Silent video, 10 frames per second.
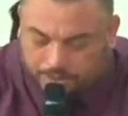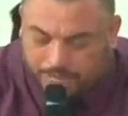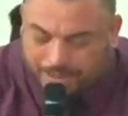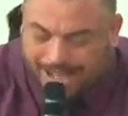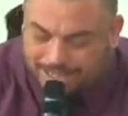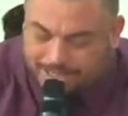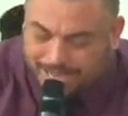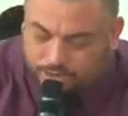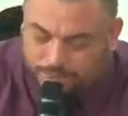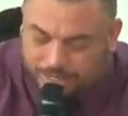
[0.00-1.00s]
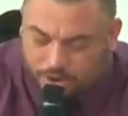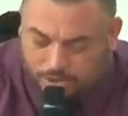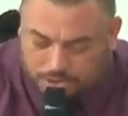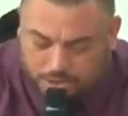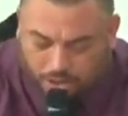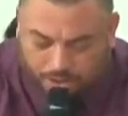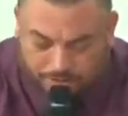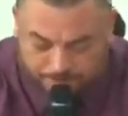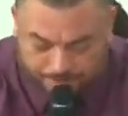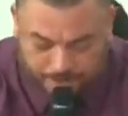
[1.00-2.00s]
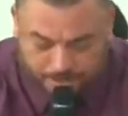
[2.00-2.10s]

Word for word: o teu casado me consolam.